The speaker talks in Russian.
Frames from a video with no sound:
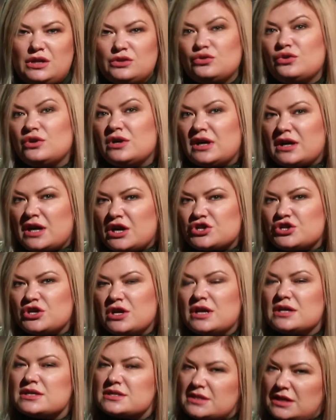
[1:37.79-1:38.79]
Но ну и гараж
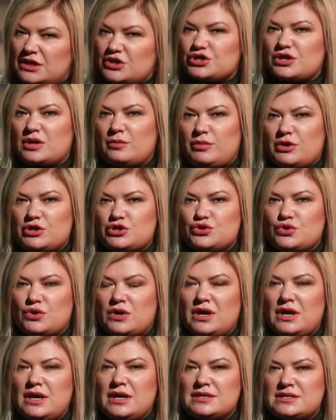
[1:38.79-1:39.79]
слишком
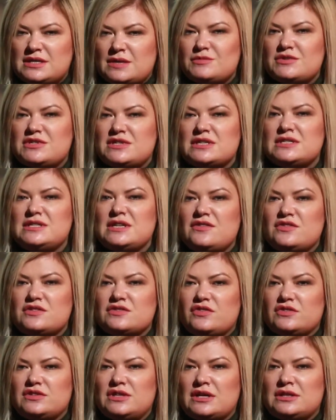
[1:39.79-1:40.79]
большой – 79
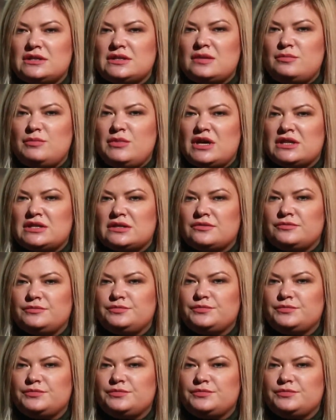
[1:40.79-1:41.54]
квадратных метров.